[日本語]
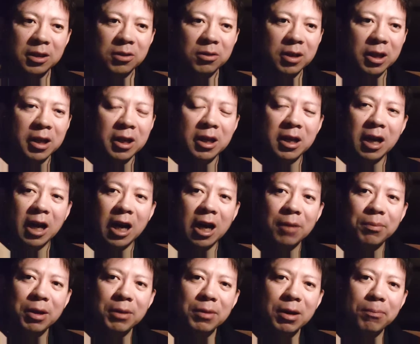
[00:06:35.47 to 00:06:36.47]
で、これ、
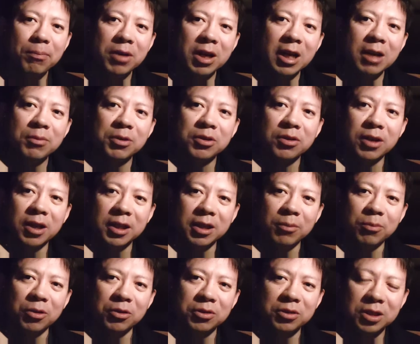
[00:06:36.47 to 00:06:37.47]
アベマプライムとか
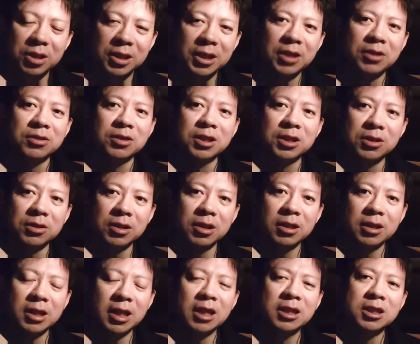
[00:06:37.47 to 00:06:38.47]
でも言ってるんですよ
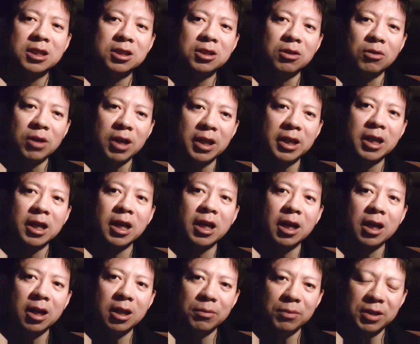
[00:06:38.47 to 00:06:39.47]
ね。がん治療お金が
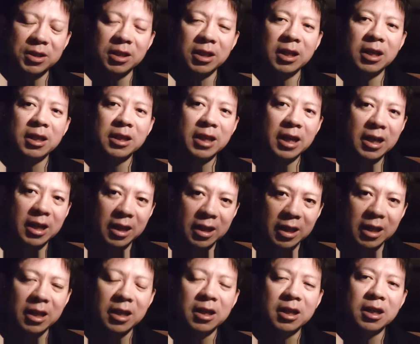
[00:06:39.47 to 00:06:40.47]
かかります。だか
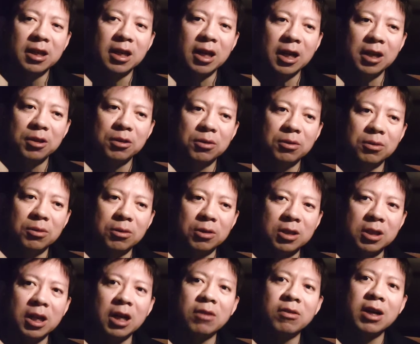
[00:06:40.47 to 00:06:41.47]
ら、あ
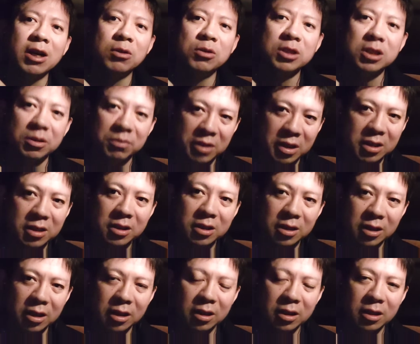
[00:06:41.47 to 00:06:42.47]
の、クラファンをしま
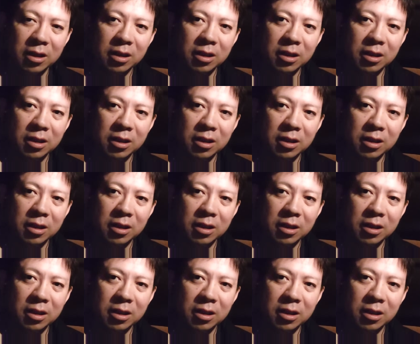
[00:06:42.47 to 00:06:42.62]
すって。